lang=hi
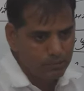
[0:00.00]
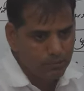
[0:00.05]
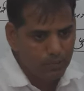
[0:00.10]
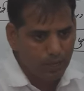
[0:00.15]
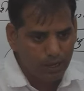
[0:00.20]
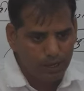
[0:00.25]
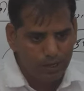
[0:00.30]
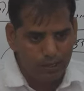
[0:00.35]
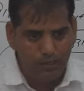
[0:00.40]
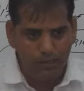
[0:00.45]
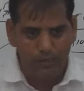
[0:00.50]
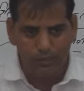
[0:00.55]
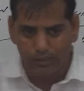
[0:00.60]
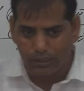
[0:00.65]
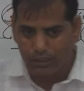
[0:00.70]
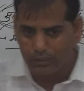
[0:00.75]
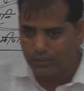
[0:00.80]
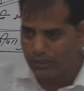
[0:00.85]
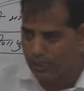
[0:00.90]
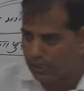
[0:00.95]
भाग
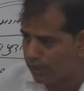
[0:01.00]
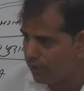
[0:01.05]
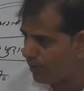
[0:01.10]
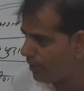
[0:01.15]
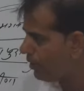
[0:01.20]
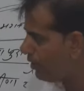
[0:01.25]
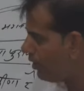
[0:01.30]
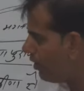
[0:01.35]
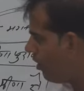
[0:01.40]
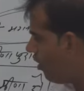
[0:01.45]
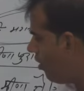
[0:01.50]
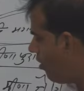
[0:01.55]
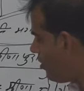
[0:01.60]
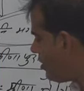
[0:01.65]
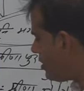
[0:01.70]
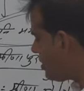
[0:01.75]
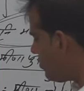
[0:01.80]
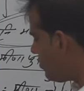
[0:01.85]
लेते हैं और इसमें